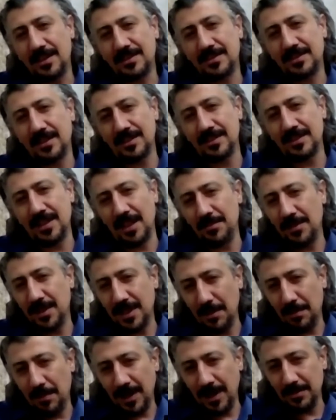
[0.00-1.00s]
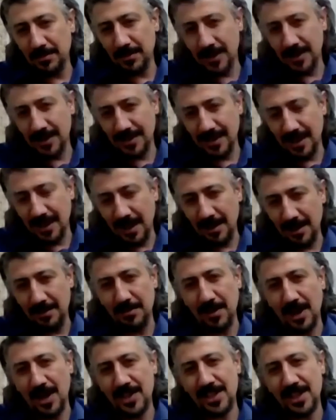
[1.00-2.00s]
satın alma
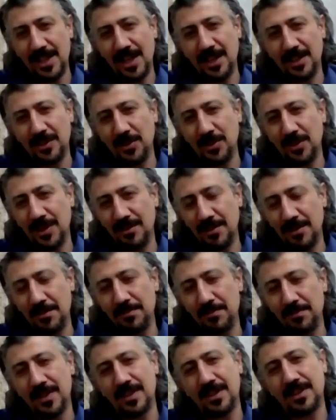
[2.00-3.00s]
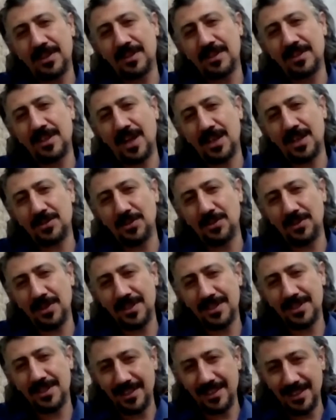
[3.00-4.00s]
departmanında başlayan görevim daha sonra
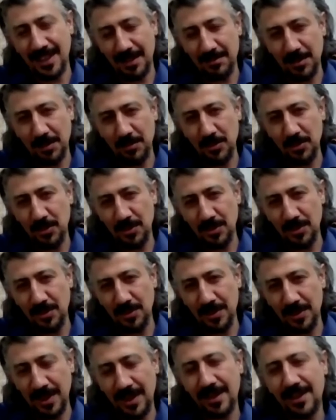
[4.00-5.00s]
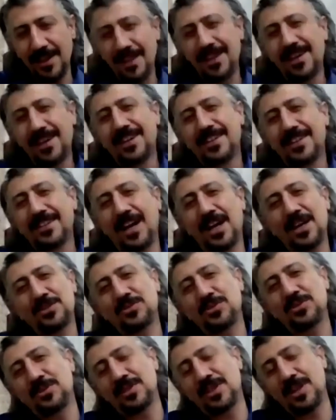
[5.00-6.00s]
satın alma müdürlüğüne daha
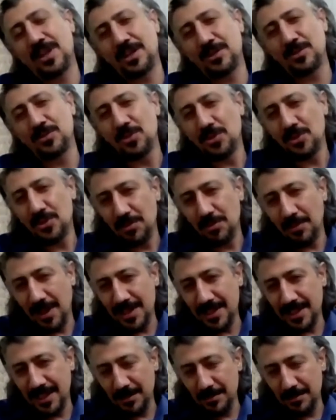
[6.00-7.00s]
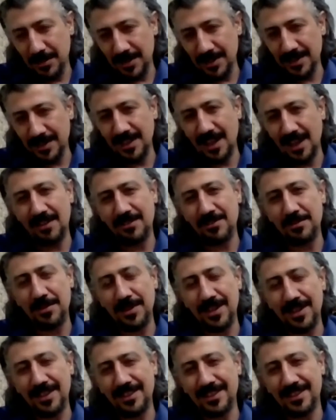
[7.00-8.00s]
sonra kurucu başkanımız Nafi
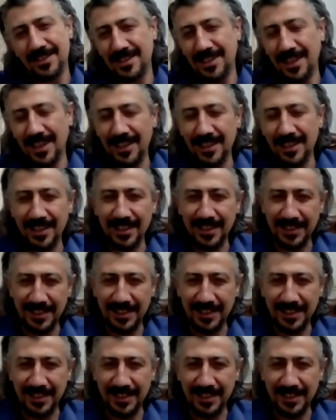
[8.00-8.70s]
Bey'in teknik